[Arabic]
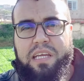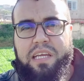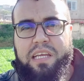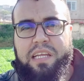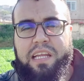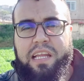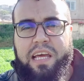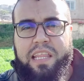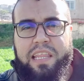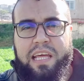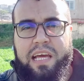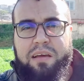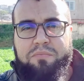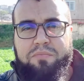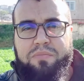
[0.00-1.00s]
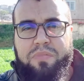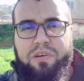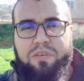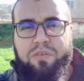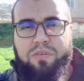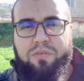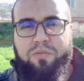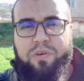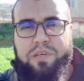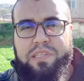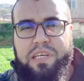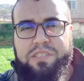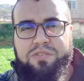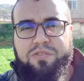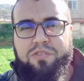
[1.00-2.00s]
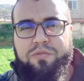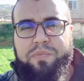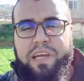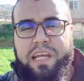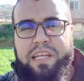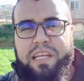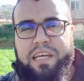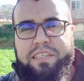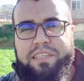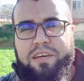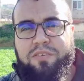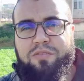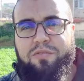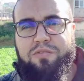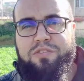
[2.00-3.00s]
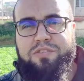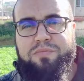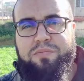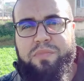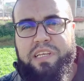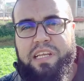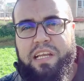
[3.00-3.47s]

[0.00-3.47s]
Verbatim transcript: إلى العذاب وتشعر بأنها تخرج من